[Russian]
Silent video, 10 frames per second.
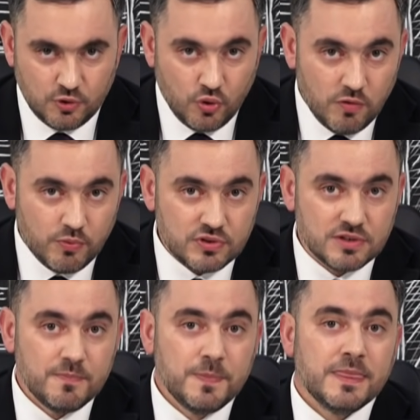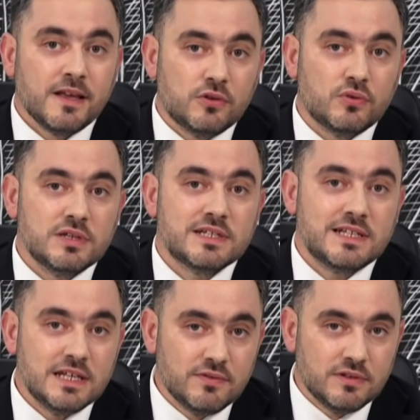Другой вопрос, который
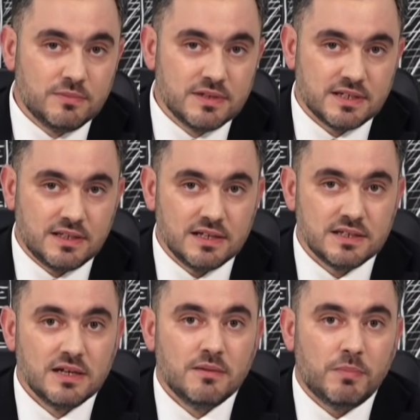следовало бы задать,